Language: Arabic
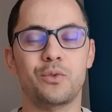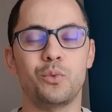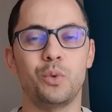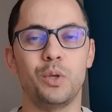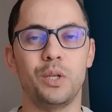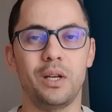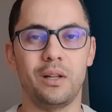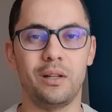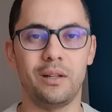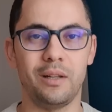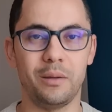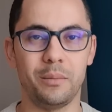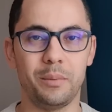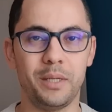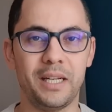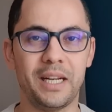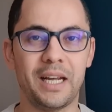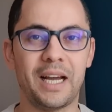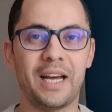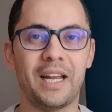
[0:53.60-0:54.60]
ويلا
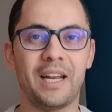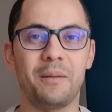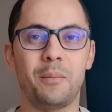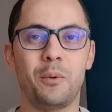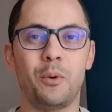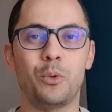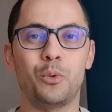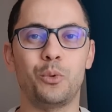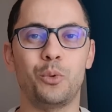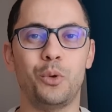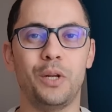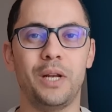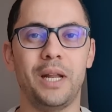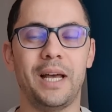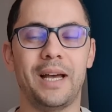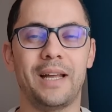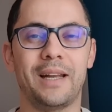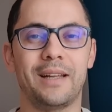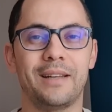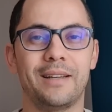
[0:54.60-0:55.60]
بينا على موضوع
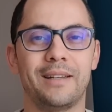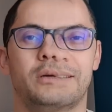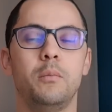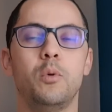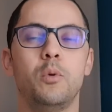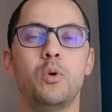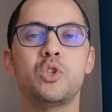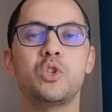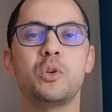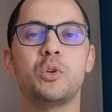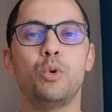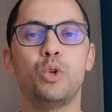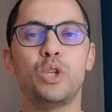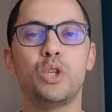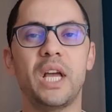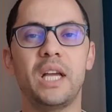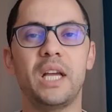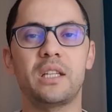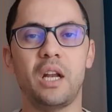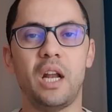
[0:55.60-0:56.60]
الحلقة منذ
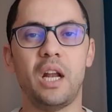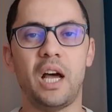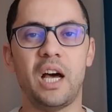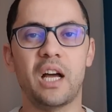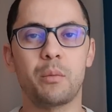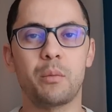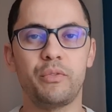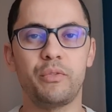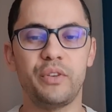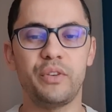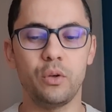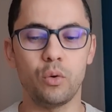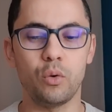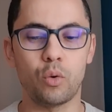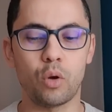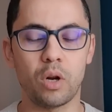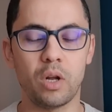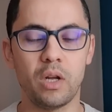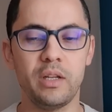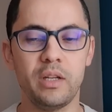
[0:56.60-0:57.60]
بداية الحرب في
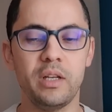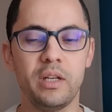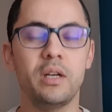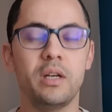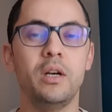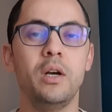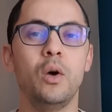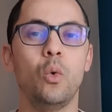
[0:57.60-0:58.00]
أوكرانيا